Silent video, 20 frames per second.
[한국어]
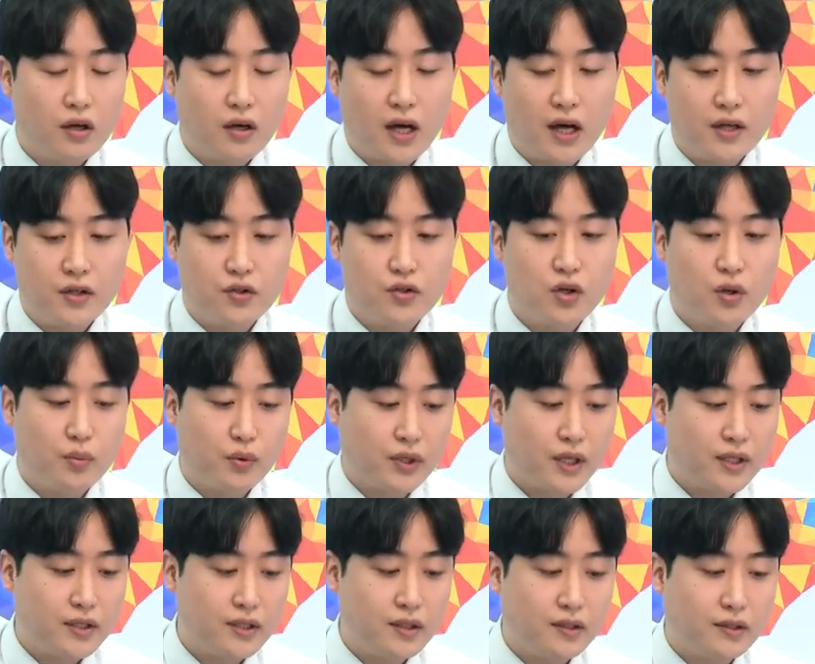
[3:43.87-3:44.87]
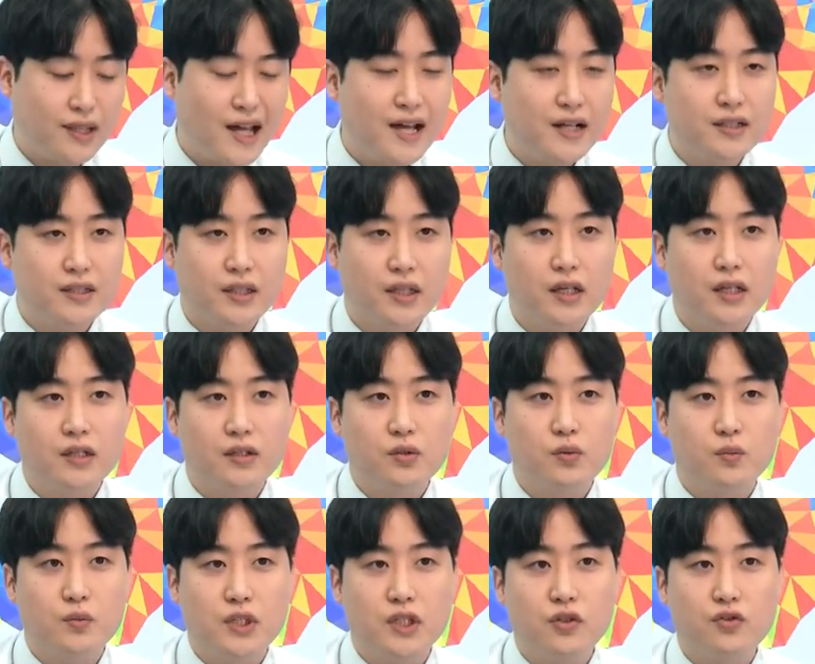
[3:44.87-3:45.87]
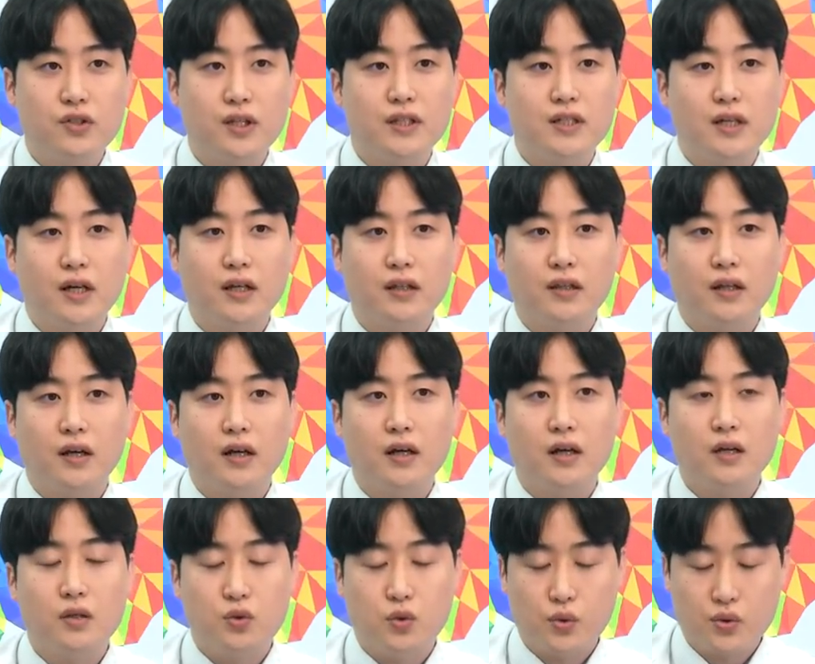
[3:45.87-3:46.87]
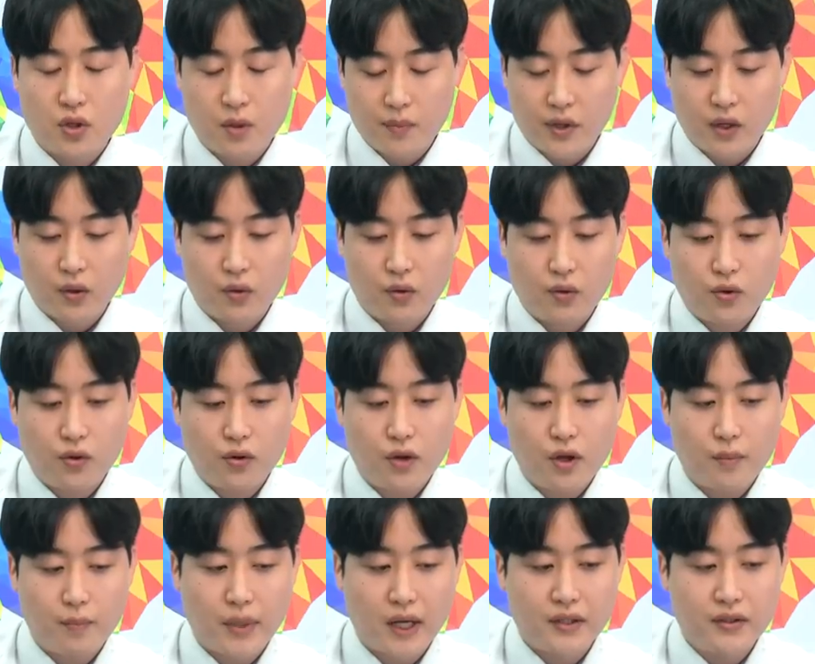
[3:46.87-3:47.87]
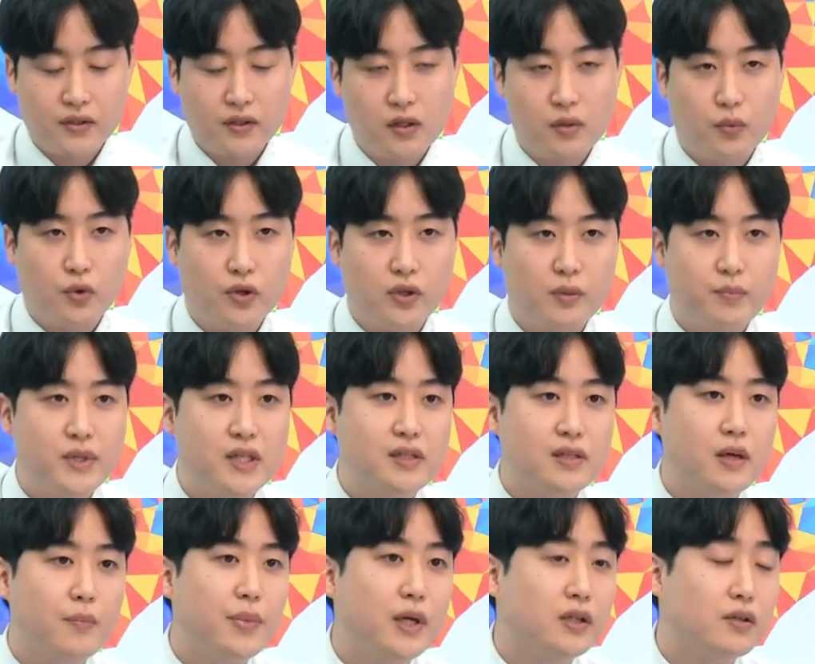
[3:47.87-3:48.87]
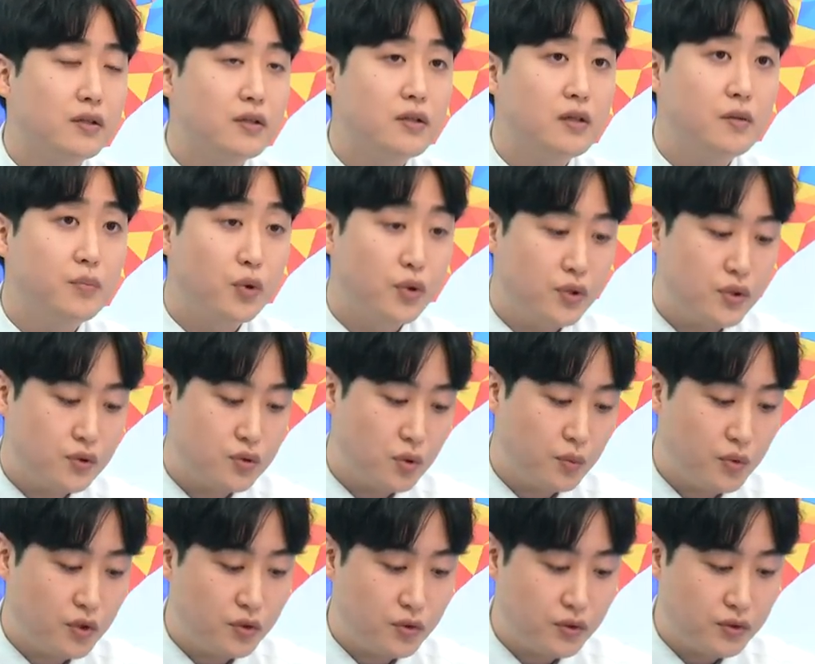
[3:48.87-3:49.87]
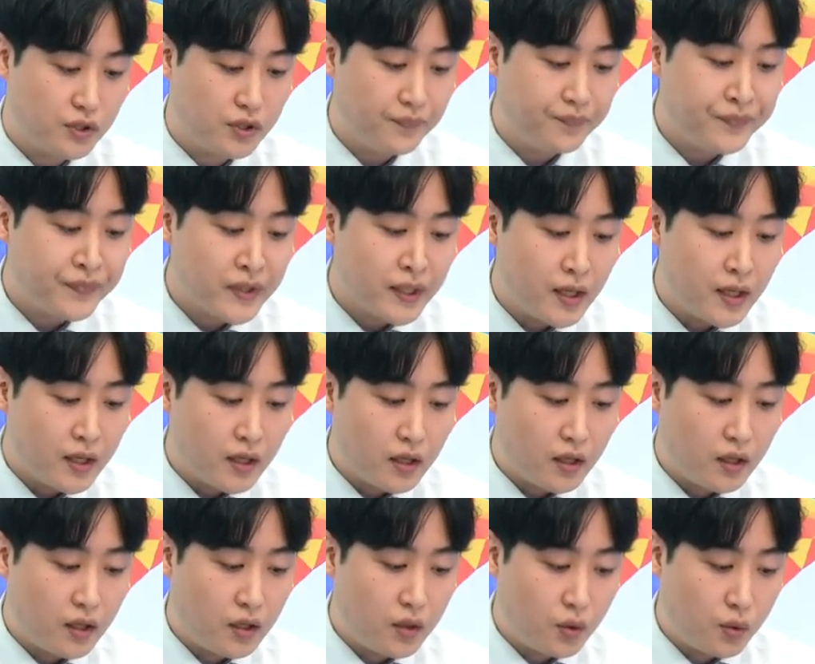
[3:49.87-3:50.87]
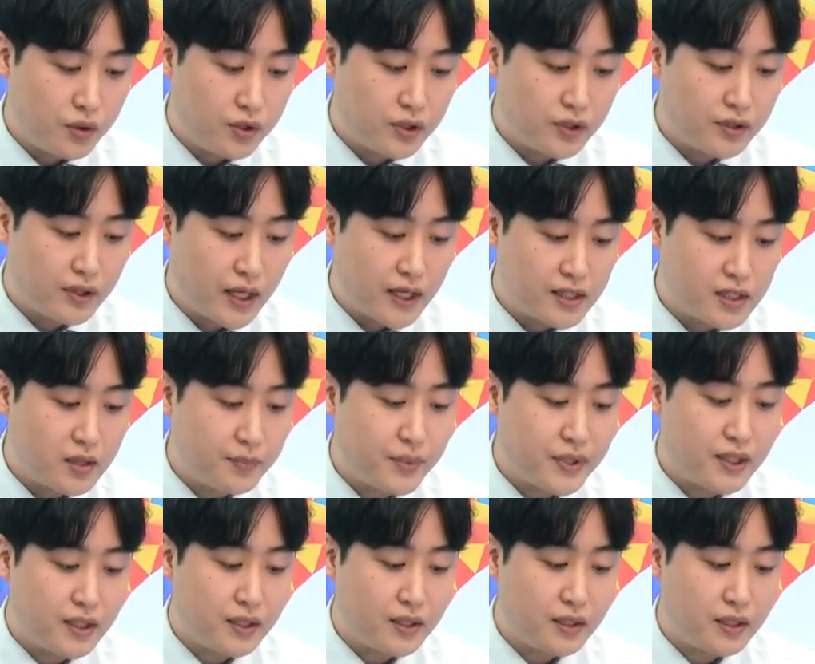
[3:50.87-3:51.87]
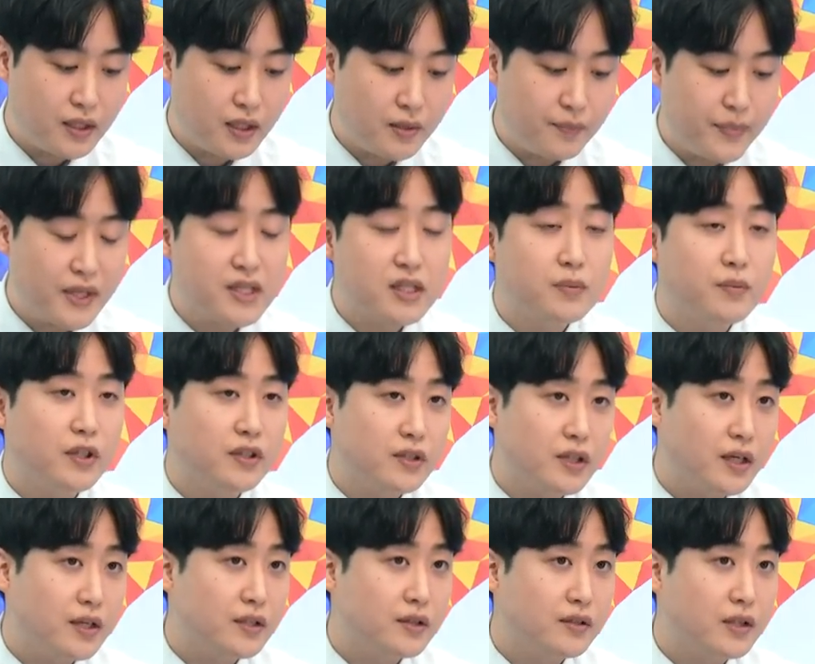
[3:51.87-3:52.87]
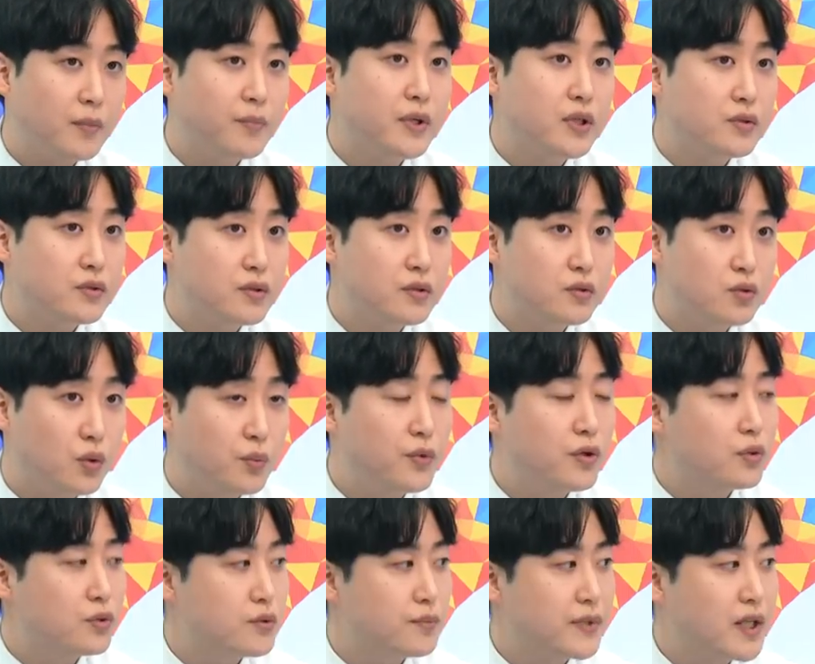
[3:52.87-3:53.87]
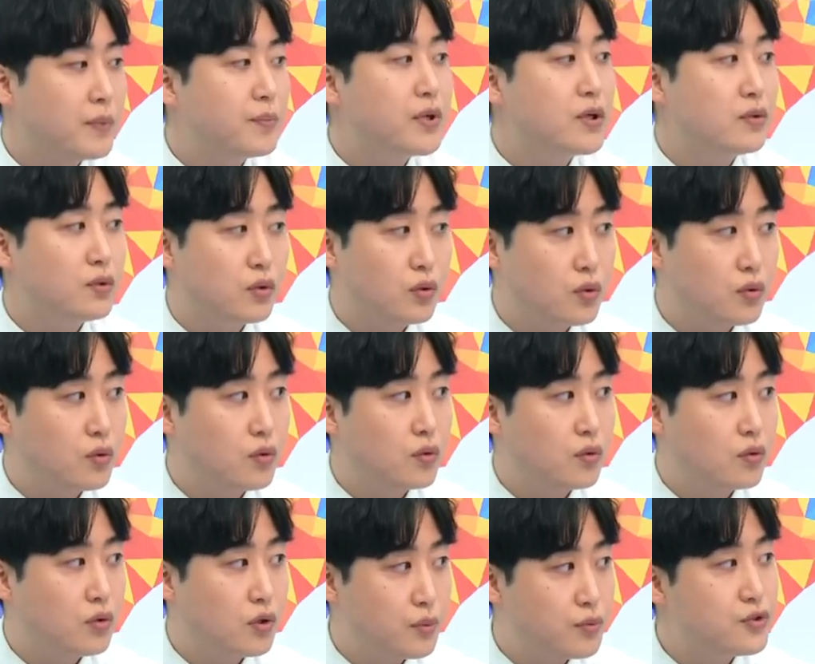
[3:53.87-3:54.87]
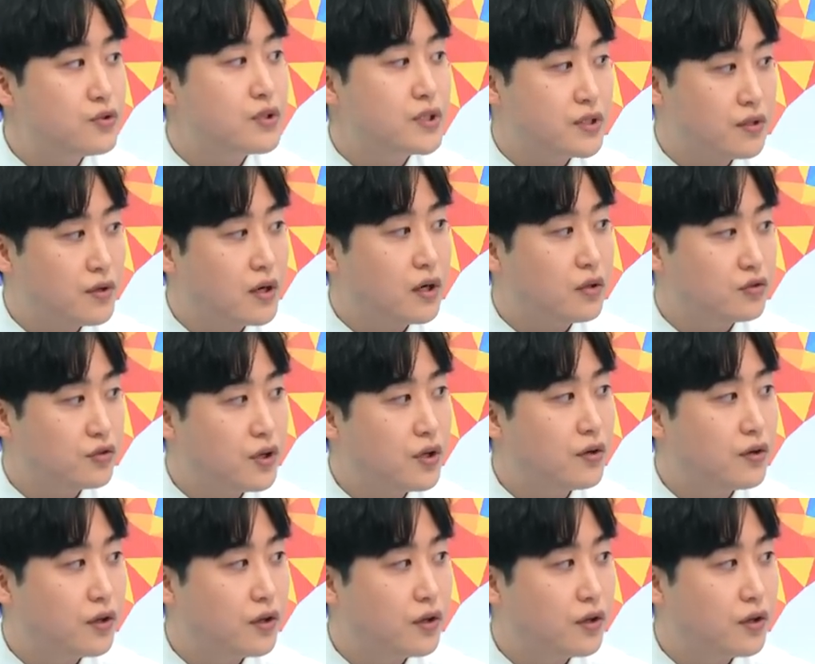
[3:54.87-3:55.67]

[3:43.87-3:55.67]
어, IQ보다는 다른 좀 신규 상장했다가 조정받고 반등을 보이는 비슷한 패턴을 보이는 종목으로는 어, 오늘은 SB 인베스먼트라는 탑픽 종목을 좀 탑픽으로 꼽을 수 있을 것 같고요.